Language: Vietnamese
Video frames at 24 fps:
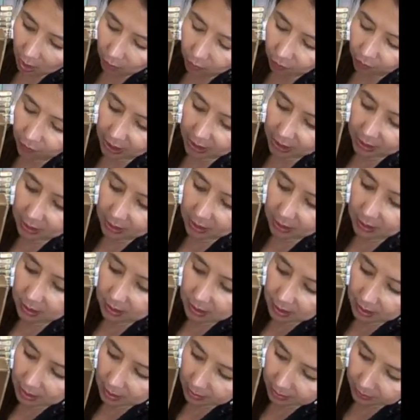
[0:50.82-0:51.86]
nước hoa hồng
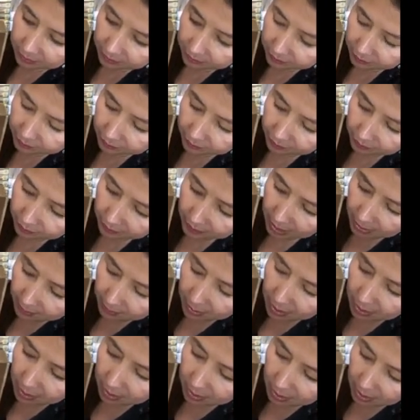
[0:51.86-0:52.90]
và sữa dưỡng
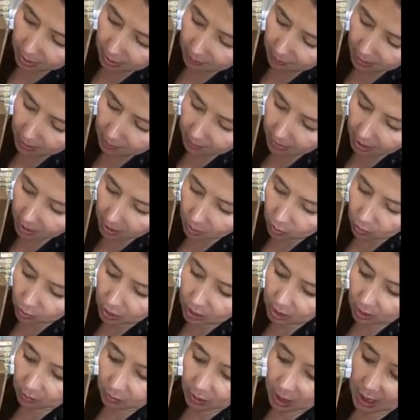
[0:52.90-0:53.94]
đẹp cực kỳ
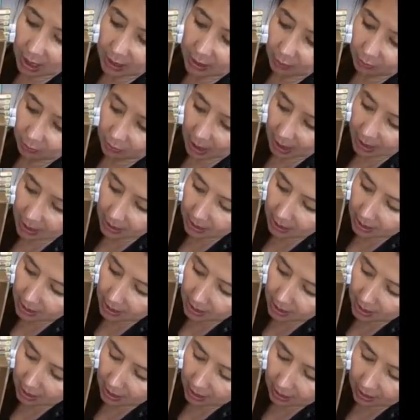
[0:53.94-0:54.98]
bắt mắt luôn dòng này là dòng
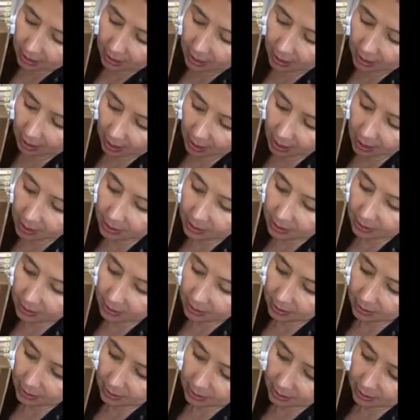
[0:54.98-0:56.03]
tái sinh nha cả nhà
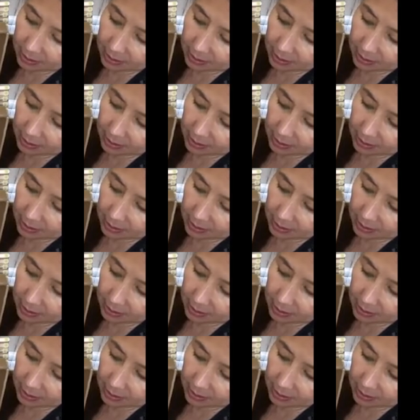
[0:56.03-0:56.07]
nhá